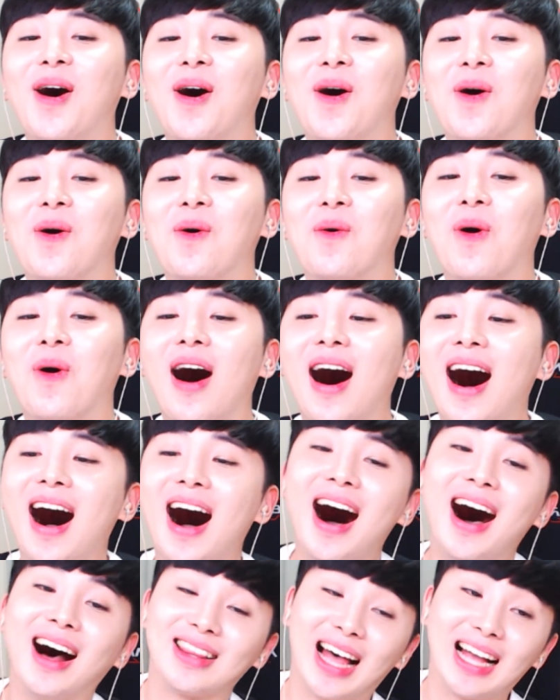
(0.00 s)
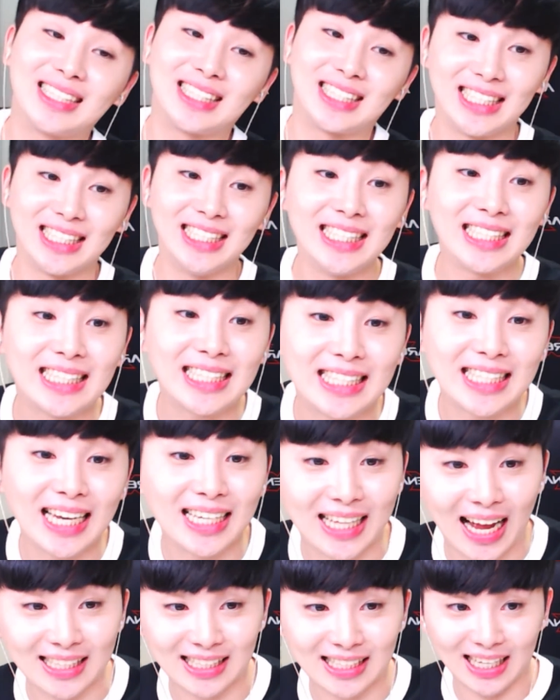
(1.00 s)
와, 나
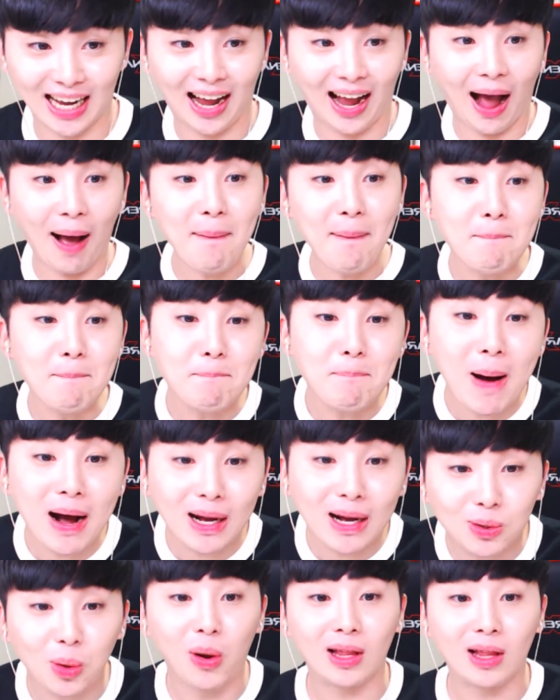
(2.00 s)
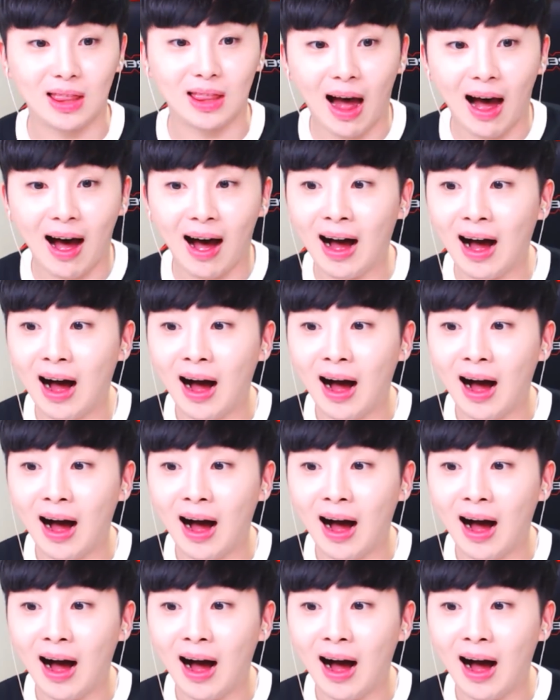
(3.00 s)
진짜, 나 진짜 깜빡 속았다.